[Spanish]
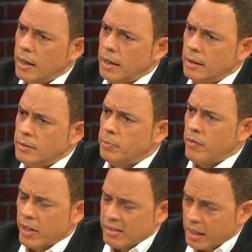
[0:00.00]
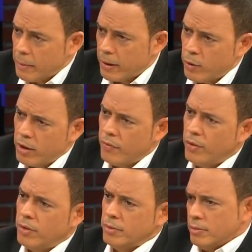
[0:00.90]
Eh, ¿Prefieres el
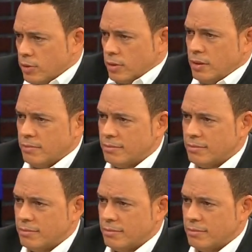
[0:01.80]
camarógrafo? No sé.